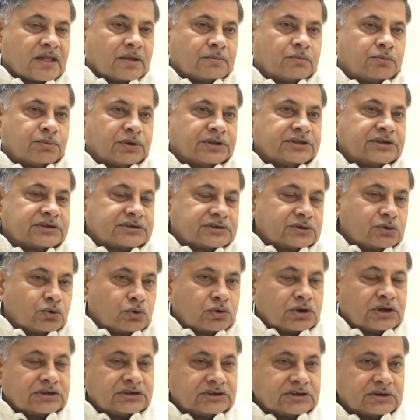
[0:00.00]
भूपेंद्र सिंह
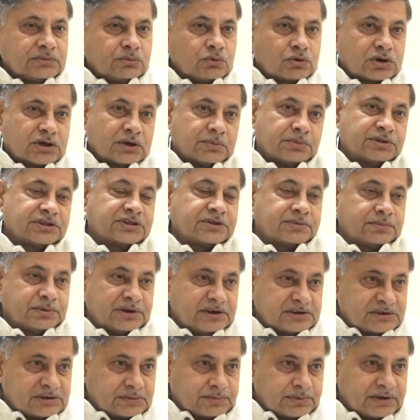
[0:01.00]
हुड्डा जी के मुख्यमंत्री
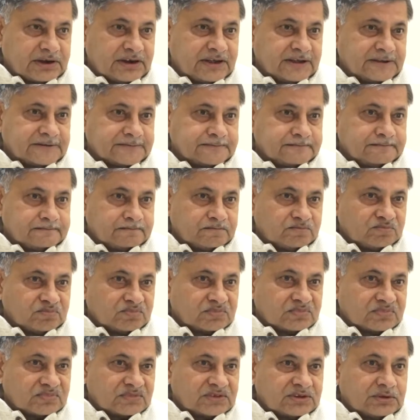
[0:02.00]
बनने से पहले
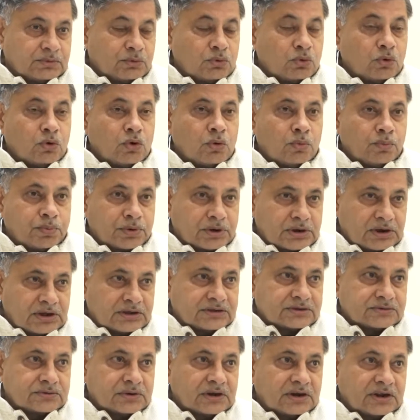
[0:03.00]
जब ओम
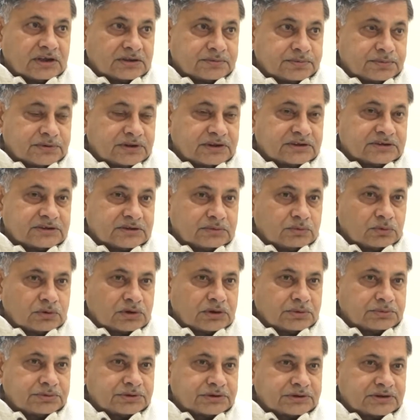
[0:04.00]
प्रकाश चौटाला इस प्रदेश के
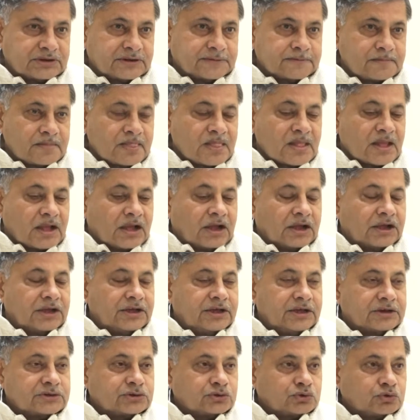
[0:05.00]
मुख्यमंत्री
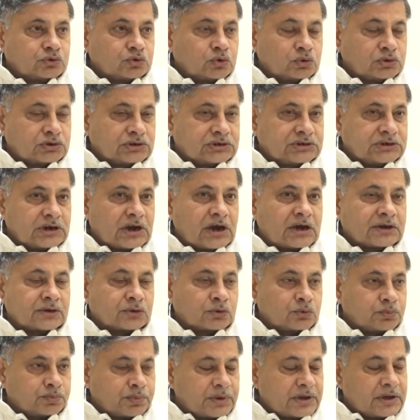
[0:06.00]
थे 104
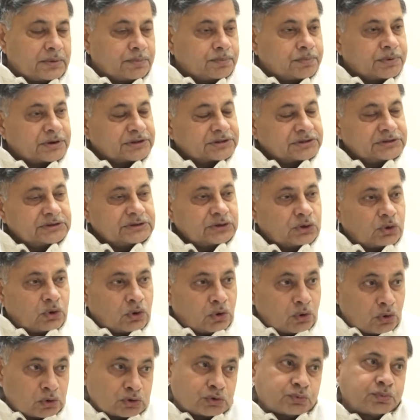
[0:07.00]
रुपए प्रति
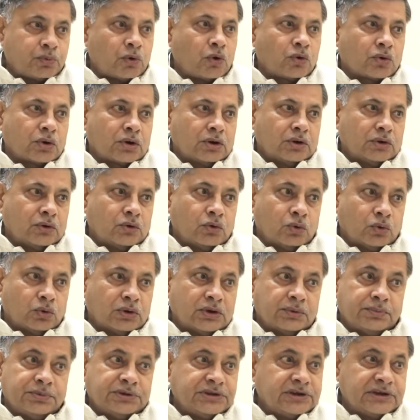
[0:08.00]
हाउस पावर लोगों
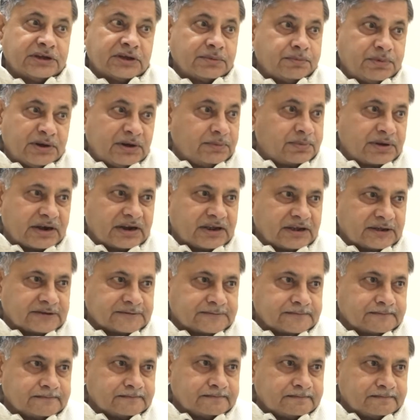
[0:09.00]
ने बिजली के बिल भरे
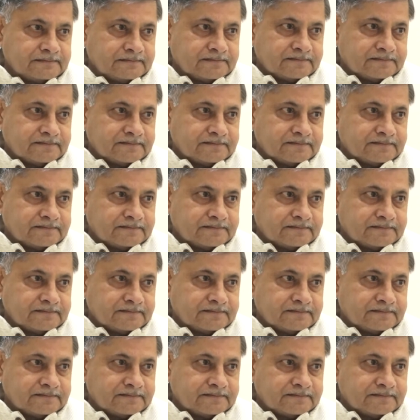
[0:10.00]
हैं